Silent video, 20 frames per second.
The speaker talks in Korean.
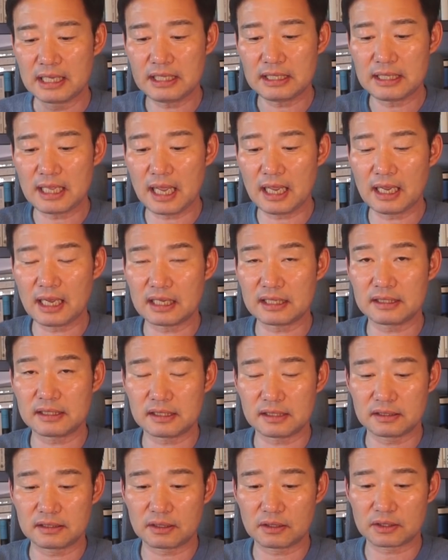이 네
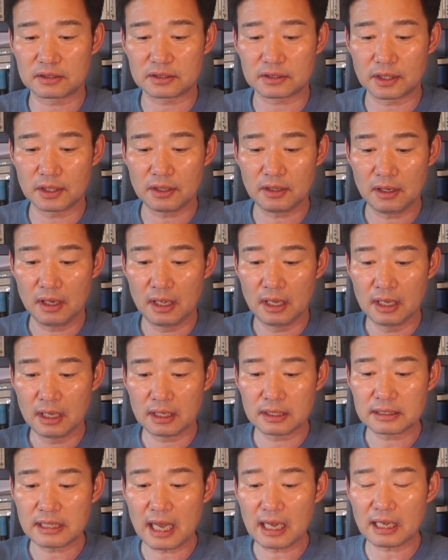가지를 들었어요.
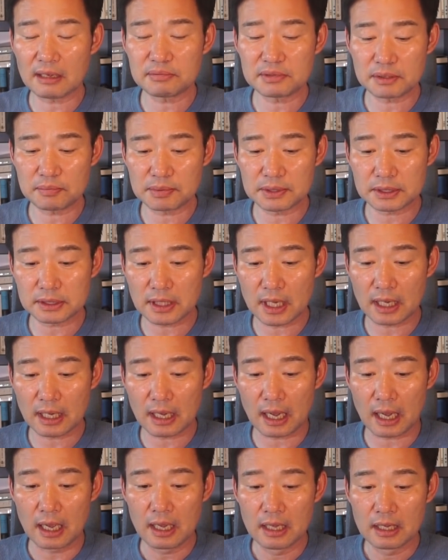땅값이
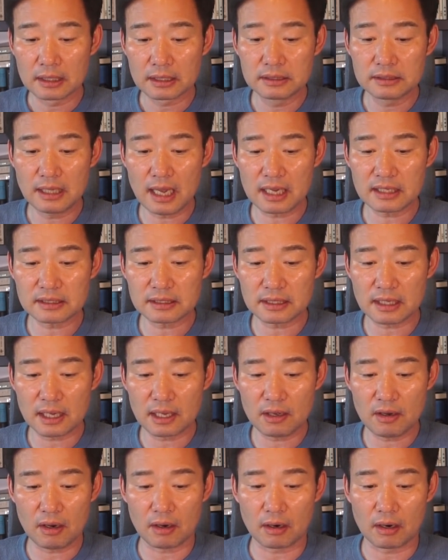비싼가? 그
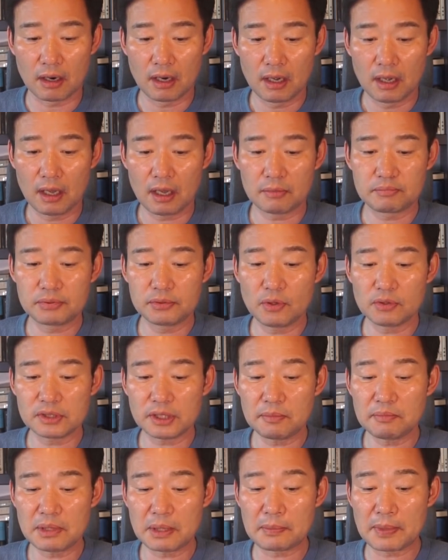당시에요.
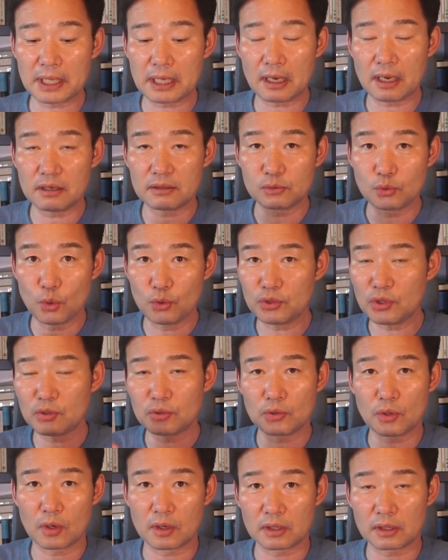부동산 매매가가
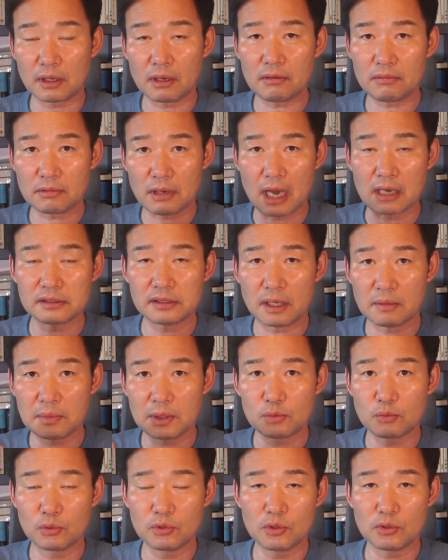노년동 그
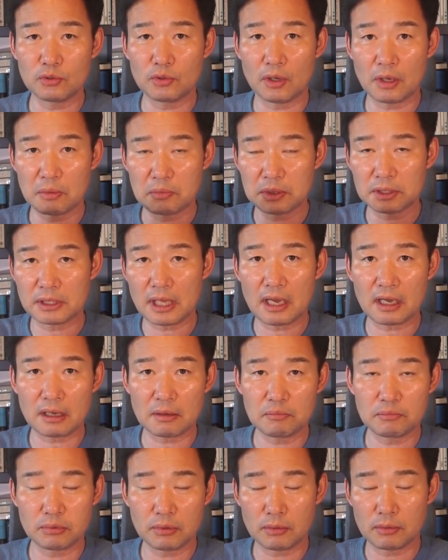광남의 노년동 하면
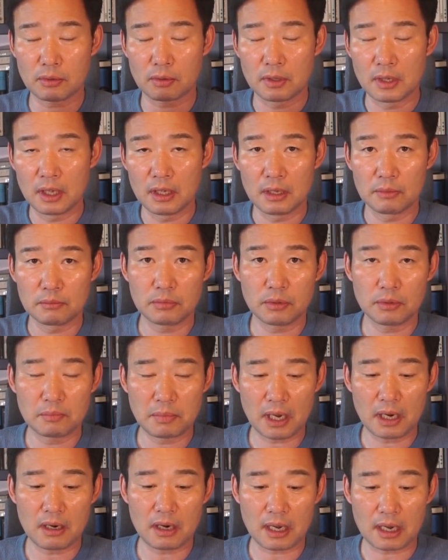땅값 뭐,
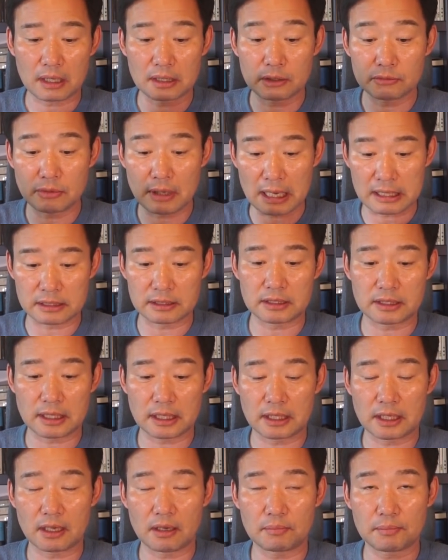뭐말안 해도
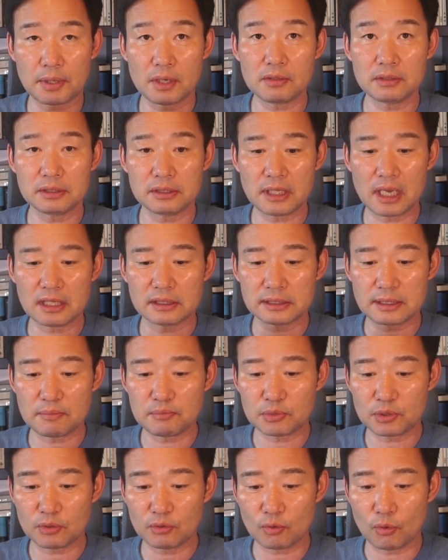아시잖아요. 평당
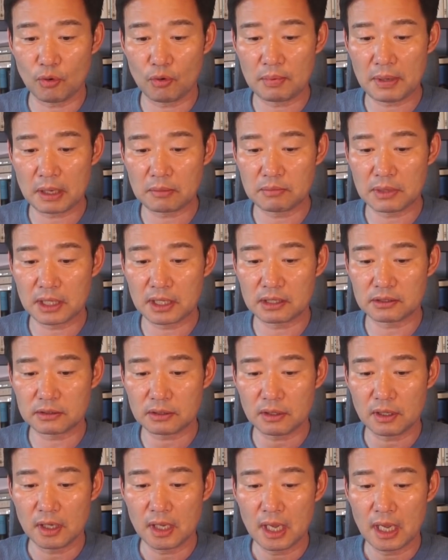
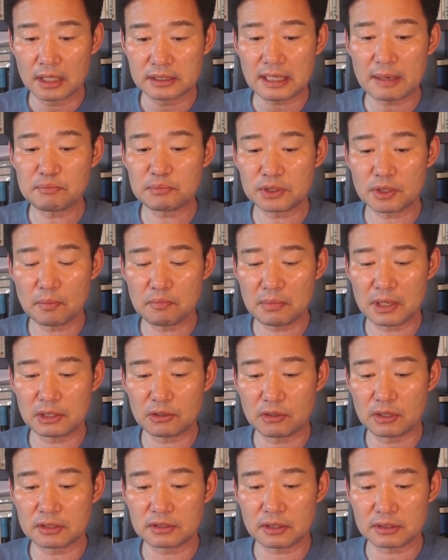3,500만에서
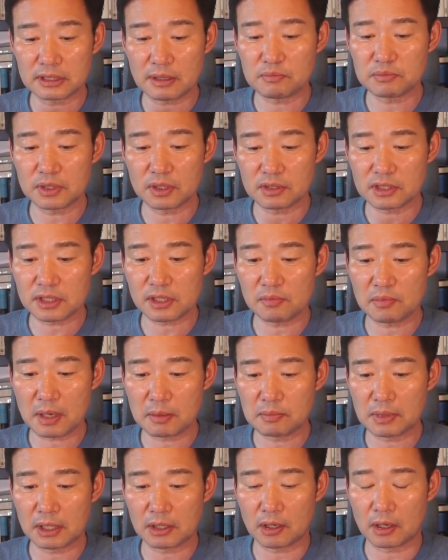3,000만 원에서
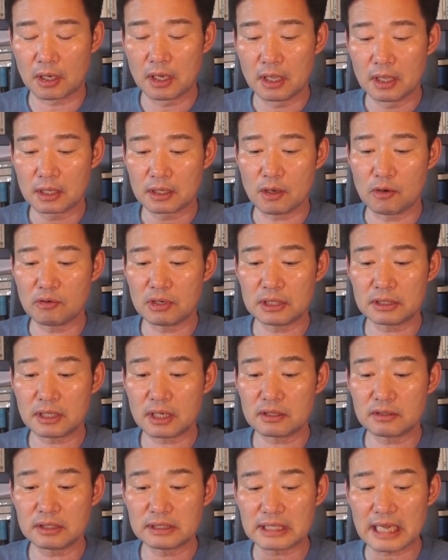3,700만 원, 경우에
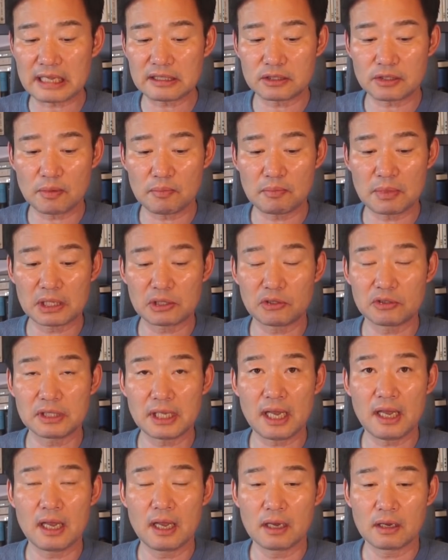따라서는 4,000만
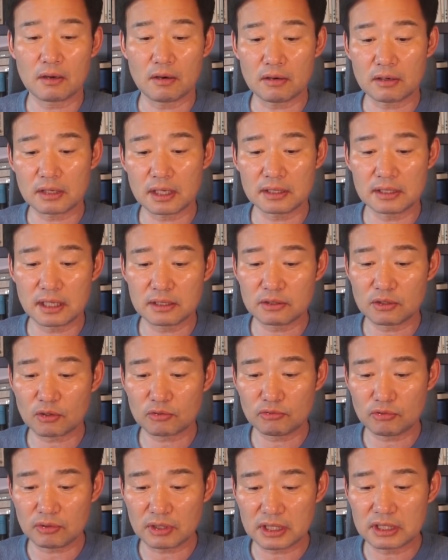원에 거래된
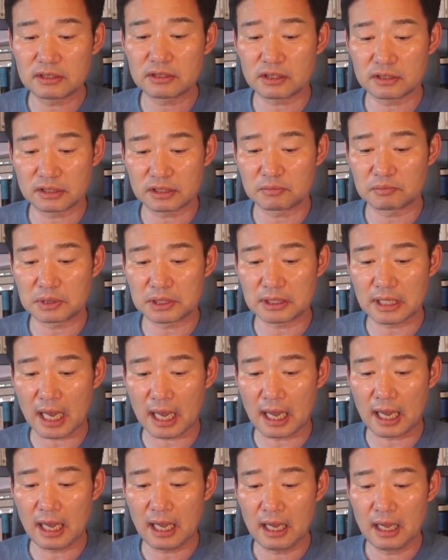적도
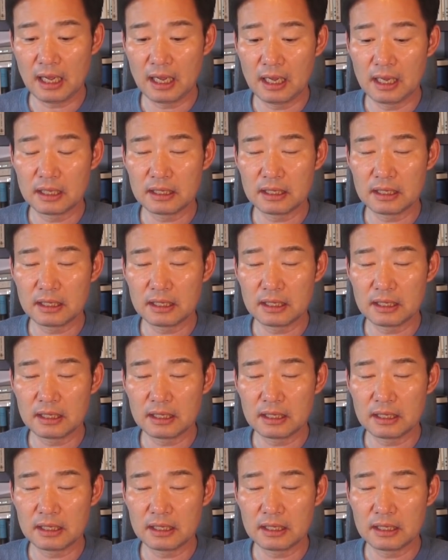있었습니다.